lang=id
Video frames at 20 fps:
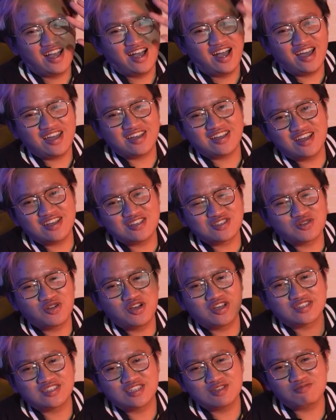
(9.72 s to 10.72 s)
Hai guys, gue
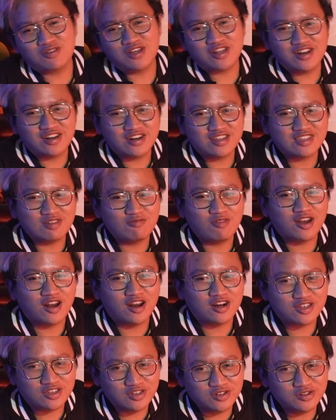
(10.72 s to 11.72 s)
Xi player dari tim
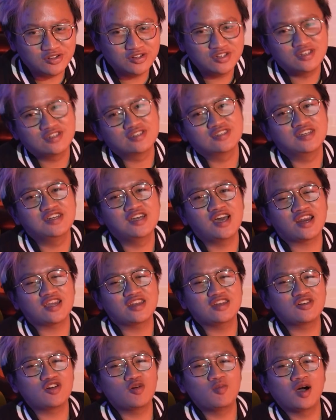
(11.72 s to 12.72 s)
RRQ. Jadi hari
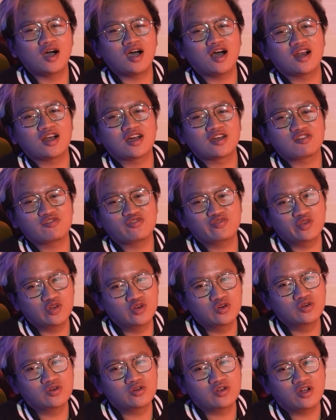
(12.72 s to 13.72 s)
ini gue bakal
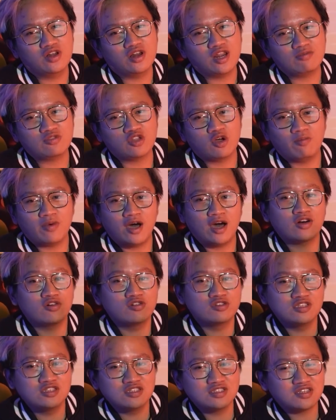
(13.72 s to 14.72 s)
nge-review laptop
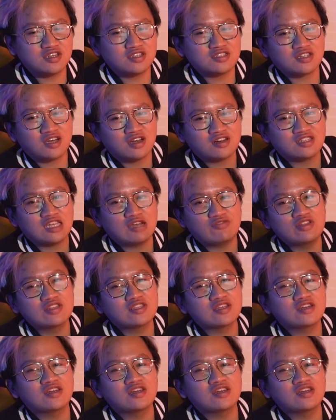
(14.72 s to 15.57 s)
ROG Strix Car 17